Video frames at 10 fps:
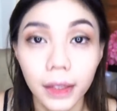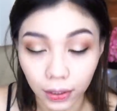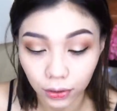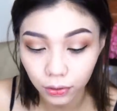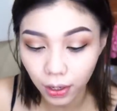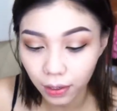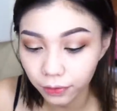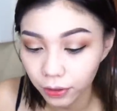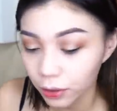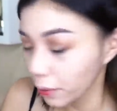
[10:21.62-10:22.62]
Yan. So,
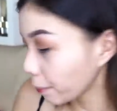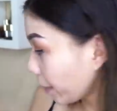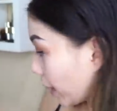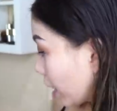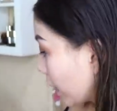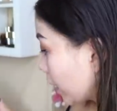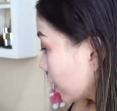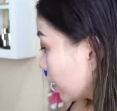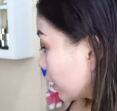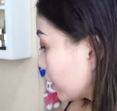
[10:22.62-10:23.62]
after nung
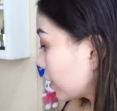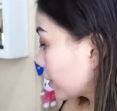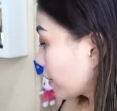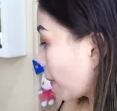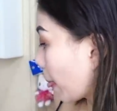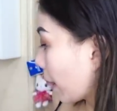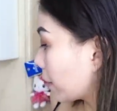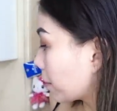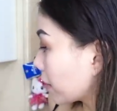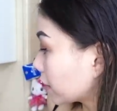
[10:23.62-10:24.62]
pen,
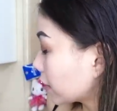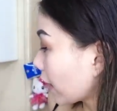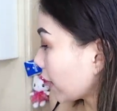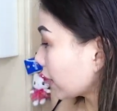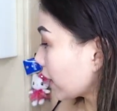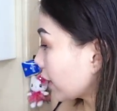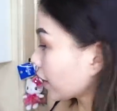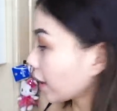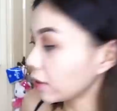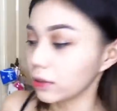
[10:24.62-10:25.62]
magta-tight line
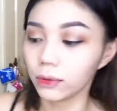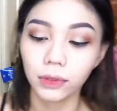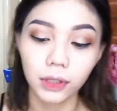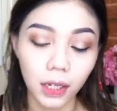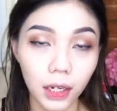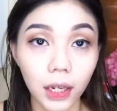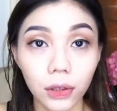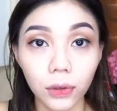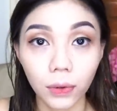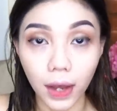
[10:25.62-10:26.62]
tayo using
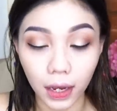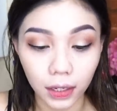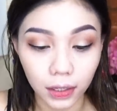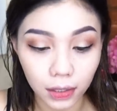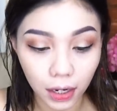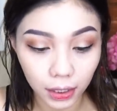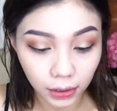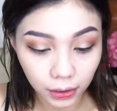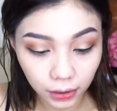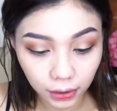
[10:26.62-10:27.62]
itong aking
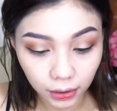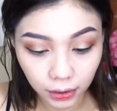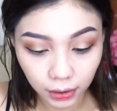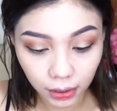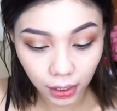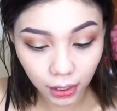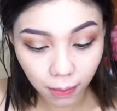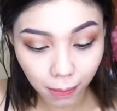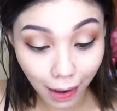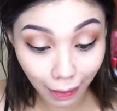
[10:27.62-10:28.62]
NARS na
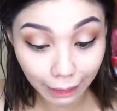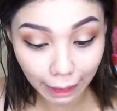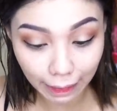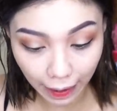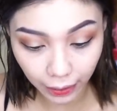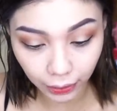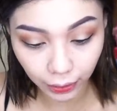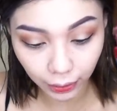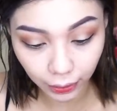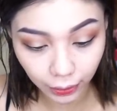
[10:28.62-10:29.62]
black na eyeliner.